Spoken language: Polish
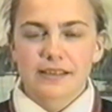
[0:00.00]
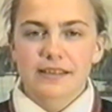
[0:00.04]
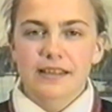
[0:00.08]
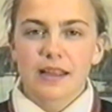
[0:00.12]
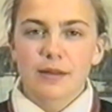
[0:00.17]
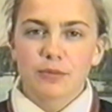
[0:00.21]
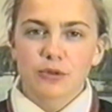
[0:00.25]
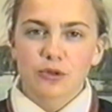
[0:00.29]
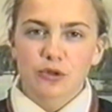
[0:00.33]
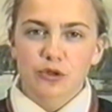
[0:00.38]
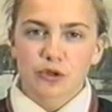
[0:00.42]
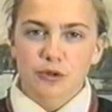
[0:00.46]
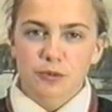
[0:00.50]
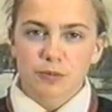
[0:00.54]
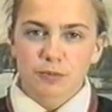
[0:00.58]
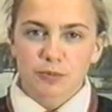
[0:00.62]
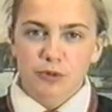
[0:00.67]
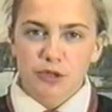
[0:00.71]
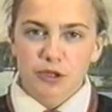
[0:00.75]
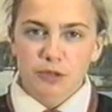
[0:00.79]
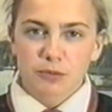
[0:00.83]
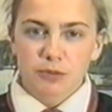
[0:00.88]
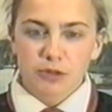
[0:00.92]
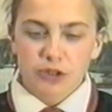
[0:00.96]
Znamy
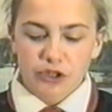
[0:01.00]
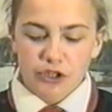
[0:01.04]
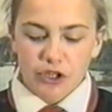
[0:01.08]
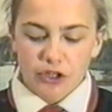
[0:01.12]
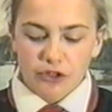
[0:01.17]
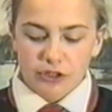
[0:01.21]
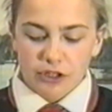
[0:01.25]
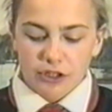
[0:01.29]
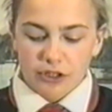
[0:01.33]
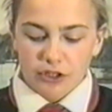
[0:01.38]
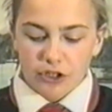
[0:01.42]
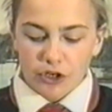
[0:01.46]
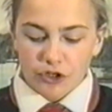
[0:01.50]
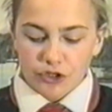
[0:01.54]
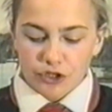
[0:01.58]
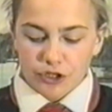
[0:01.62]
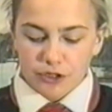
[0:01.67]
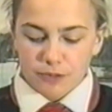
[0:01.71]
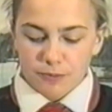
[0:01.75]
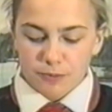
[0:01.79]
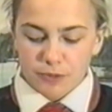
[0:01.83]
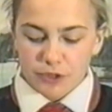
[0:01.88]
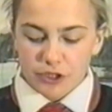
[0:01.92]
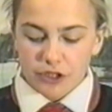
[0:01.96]
już przybliżony
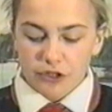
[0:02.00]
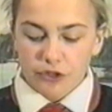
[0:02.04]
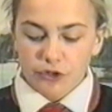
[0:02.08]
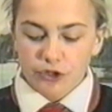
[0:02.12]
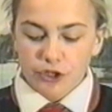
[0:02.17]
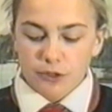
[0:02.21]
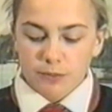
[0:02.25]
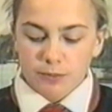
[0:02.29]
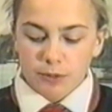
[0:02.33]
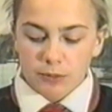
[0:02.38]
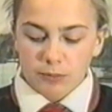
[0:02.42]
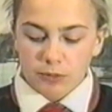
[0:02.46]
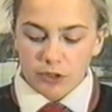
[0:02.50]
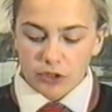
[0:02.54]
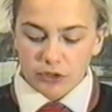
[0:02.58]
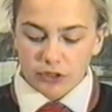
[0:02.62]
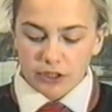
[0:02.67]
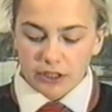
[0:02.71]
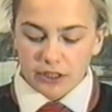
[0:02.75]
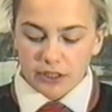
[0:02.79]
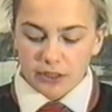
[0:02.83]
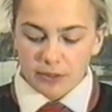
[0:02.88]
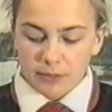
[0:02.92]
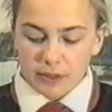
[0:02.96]
koszt przenosin
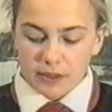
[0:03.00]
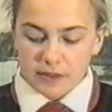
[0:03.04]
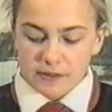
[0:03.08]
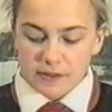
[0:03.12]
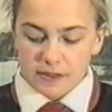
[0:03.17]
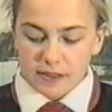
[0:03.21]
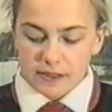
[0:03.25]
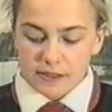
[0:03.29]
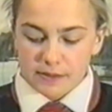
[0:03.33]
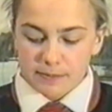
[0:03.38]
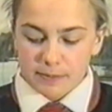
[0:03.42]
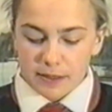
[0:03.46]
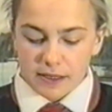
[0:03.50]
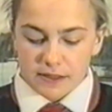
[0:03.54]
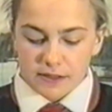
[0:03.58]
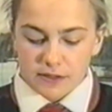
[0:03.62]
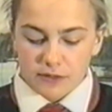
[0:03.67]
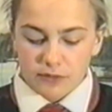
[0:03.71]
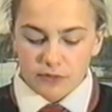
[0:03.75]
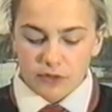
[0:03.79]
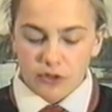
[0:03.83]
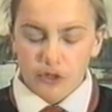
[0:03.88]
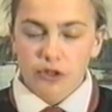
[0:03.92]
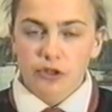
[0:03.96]
Biblioteki Miejskiej z
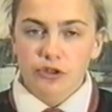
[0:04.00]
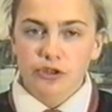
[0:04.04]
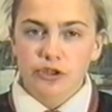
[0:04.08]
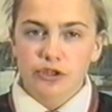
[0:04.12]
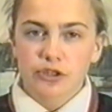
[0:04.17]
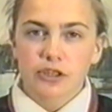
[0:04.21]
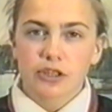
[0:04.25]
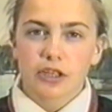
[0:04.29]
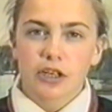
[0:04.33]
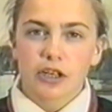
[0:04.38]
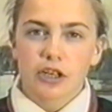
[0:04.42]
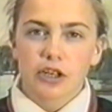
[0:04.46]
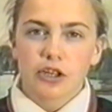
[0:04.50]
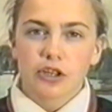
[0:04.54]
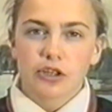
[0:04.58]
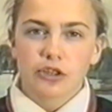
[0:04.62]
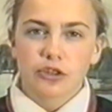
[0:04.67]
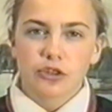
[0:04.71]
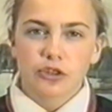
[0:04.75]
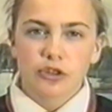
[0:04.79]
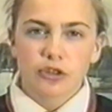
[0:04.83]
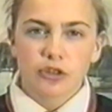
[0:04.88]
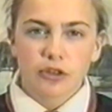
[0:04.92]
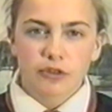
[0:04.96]
Placu Wolności
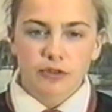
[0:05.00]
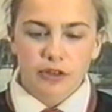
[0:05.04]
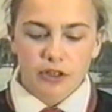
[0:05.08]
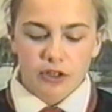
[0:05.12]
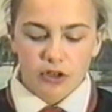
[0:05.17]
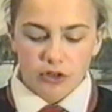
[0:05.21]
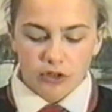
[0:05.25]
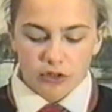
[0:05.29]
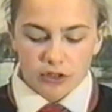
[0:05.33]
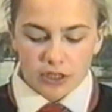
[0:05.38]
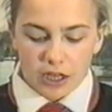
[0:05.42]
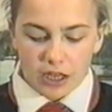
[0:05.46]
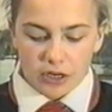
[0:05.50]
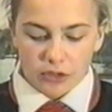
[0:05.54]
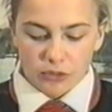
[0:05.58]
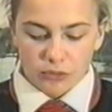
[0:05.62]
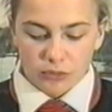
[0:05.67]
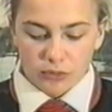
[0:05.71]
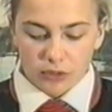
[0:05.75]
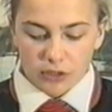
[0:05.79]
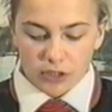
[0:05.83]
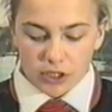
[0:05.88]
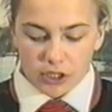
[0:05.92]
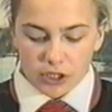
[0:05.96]
do nowego
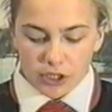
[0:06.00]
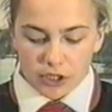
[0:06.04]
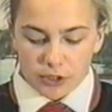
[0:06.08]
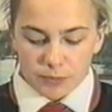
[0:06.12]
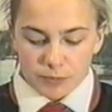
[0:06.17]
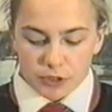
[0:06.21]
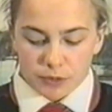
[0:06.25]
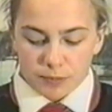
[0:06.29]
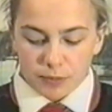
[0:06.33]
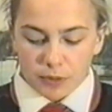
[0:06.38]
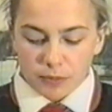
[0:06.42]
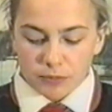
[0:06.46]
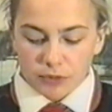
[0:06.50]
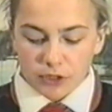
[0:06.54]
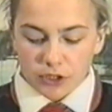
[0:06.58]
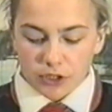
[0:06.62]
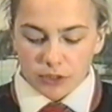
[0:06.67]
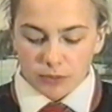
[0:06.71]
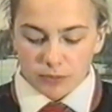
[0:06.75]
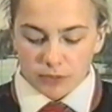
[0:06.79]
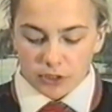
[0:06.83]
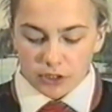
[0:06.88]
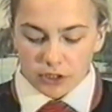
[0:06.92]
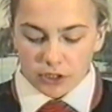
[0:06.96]
lokalu.
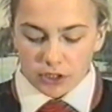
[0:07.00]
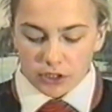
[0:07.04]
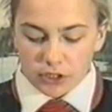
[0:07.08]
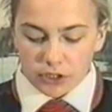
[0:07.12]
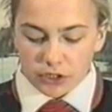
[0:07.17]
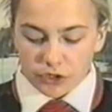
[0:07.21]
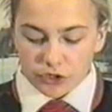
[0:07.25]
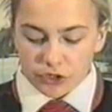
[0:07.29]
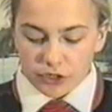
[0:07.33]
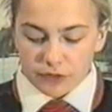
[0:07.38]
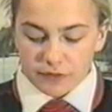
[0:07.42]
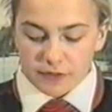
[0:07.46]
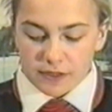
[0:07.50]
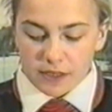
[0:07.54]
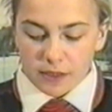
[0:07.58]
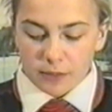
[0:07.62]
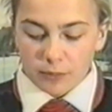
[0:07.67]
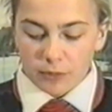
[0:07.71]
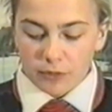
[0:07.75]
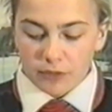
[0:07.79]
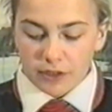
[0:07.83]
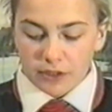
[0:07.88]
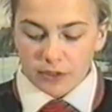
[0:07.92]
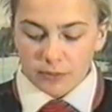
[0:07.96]
Przypomnijmy, że w
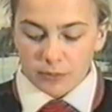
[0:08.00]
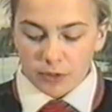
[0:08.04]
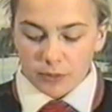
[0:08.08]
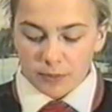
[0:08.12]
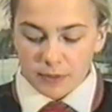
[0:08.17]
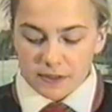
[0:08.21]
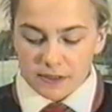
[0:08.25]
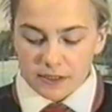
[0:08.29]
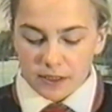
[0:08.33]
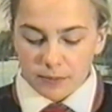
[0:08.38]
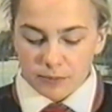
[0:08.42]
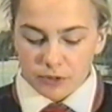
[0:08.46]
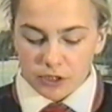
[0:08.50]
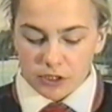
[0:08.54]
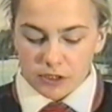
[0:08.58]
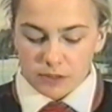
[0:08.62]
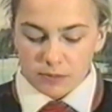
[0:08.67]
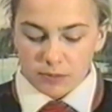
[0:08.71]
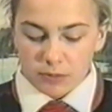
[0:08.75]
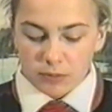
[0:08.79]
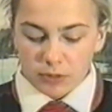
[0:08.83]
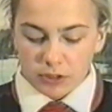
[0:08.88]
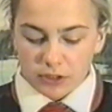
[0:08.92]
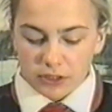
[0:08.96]
zajmowanym obecnie
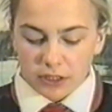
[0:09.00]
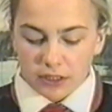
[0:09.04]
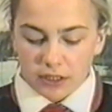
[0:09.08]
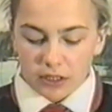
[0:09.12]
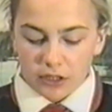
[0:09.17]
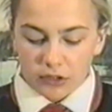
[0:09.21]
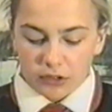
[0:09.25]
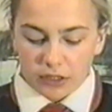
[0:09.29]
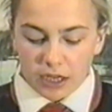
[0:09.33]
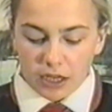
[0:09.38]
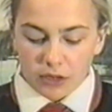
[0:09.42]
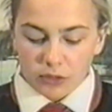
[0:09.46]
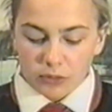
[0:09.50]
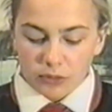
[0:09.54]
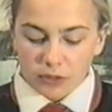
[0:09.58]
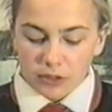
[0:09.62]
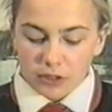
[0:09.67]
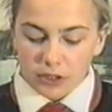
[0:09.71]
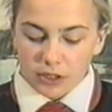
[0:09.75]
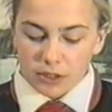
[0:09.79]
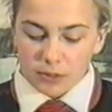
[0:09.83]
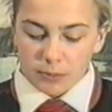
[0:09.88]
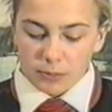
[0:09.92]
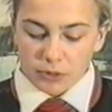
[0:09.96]
przez bibliotekę
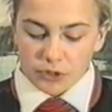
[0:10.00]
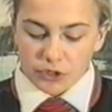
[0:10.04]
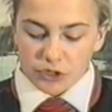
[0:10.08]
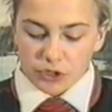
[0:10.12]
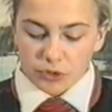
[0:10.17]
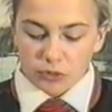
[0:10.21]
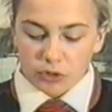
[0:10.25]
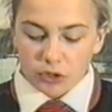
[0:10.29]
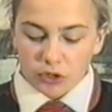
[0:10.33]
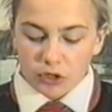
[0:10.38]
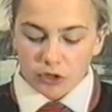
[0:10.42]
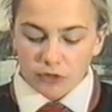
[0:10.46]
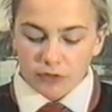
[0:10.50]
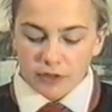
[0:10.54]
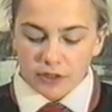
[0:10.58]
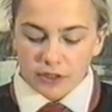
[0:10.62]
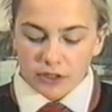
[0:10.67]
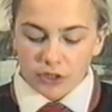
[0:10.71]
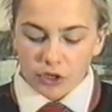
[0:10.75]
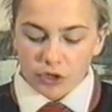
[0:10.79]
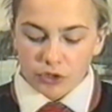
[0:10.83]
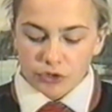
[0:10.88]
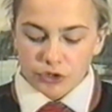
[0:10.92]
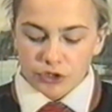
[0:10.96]
lokalu będzie
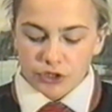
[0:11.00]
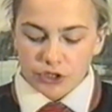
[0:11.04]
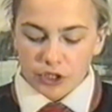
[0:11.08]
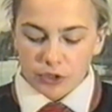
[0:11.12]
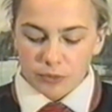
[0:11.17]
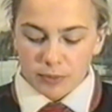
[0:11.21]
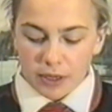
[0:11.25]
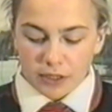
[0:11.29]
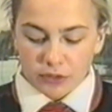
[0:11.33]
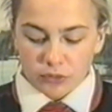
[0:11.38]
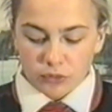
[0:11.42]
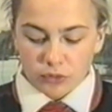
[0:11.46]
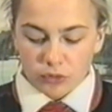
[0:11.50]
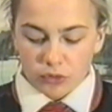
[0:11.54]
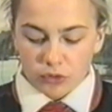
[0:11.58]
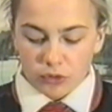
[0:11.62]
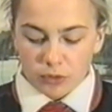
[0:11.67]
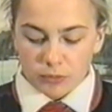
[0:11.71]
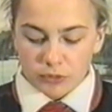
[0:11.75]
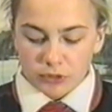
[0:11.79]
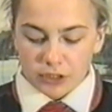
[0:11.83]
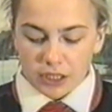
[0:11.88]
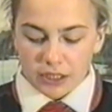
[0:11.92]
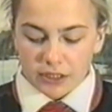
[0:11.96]
ulokowany oddział
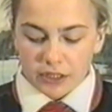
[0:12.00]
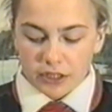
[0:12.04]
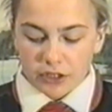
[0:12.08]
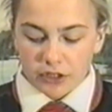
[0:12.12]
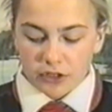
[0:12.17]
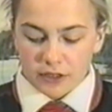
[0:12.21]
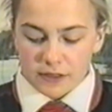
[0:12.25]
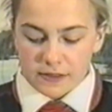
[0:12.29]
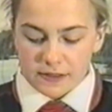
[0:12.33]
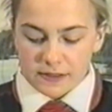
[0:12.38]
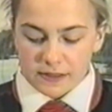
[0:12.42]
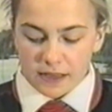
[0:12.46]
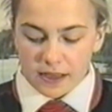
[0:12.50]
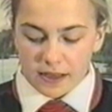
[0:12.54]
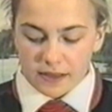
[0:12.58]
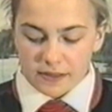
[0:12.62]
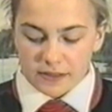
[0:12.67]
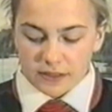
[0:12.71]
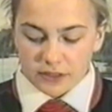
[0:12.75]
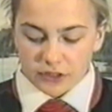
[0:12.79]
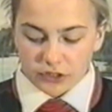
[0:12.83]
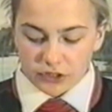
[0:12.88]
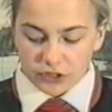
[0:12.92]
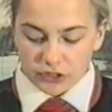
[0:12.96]
Banku Komunalnego
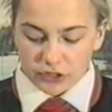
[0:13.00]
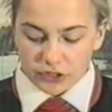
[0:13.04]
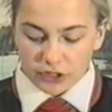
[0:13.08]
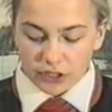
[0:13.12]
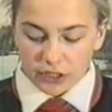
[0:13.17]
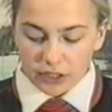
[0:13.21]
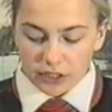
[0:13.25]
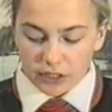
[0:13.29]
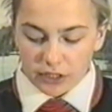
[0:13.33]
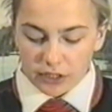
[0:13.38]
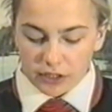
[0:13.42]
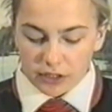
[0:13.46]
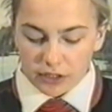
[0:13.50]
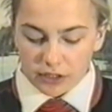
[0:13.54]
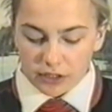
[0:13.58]
SA z Gdyni.